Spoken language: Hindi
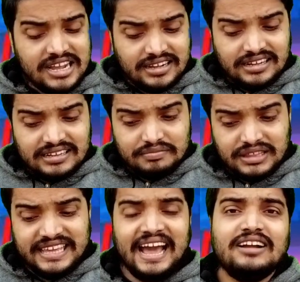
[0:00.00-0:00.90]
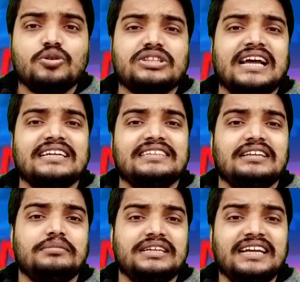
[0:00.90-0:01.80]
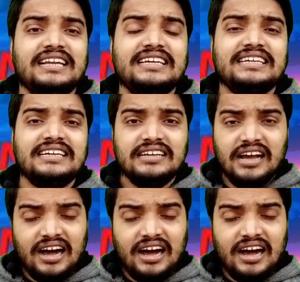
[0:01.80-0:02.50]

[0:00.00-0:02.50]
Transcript: एक गैंग होता है जेल में यानी कि